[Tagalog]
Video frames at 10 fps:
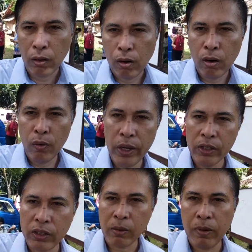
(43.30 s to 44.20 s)

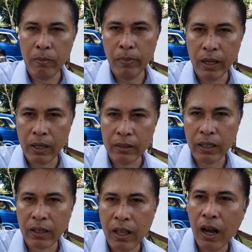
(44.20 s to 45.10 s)
always remember that
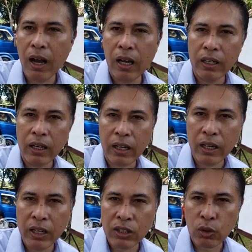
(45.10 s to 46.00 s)
God
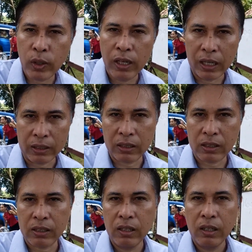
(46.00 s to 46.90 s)
is with
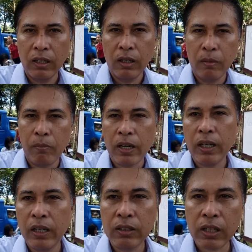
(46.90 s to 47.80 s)
us
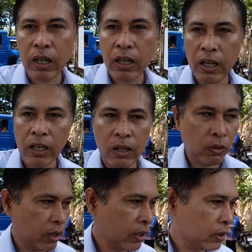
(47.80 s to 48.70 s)
maging sa
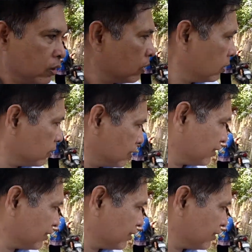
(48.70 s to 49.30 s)
lugar na to